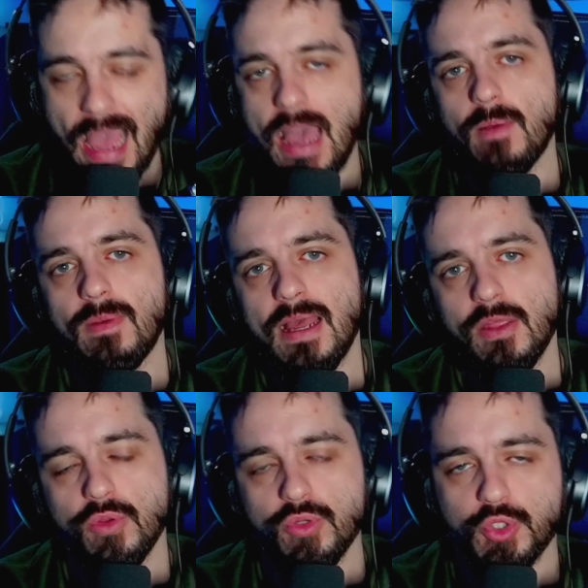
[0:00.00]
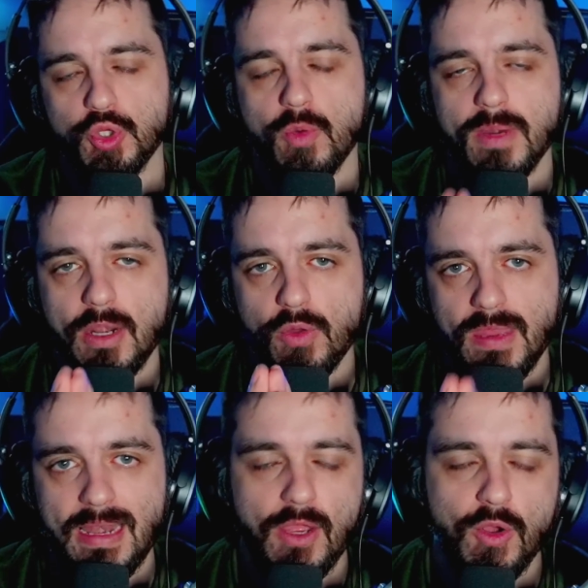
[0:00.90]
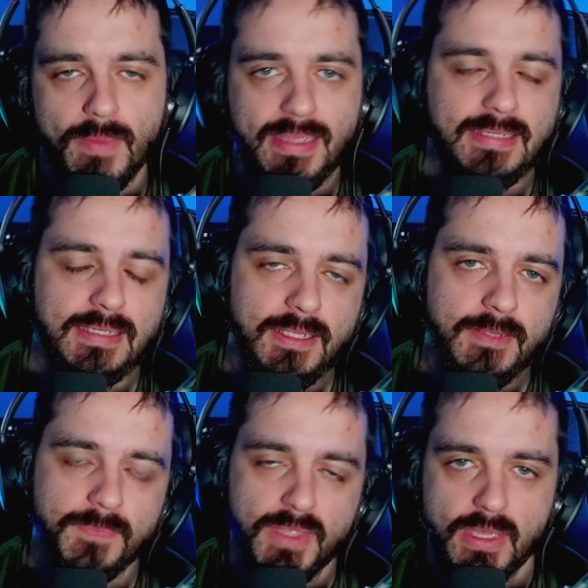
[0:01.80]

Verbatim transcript: Ha hablado sobre lo de Leo Messi